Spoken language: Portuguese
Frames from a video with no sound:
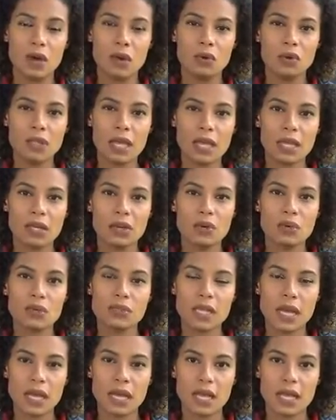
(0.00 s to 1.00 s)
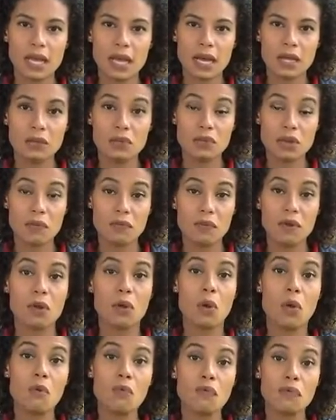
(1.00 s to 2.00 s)
O técnico Zé Ricardo já foi
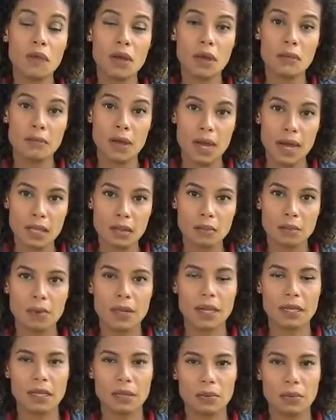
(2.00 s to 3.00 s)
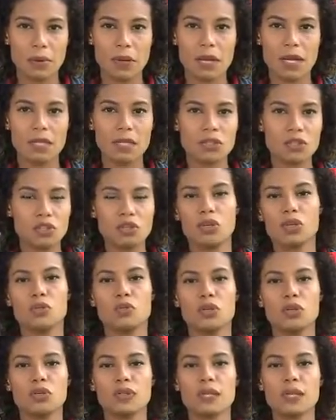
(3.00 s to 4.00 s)
confirmado para a temporada de
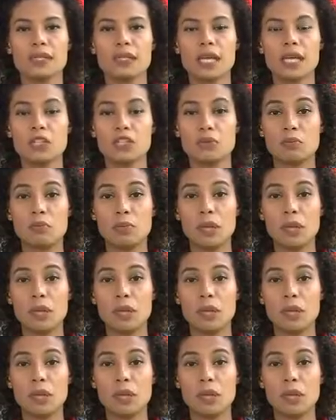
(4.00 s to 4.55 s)
2017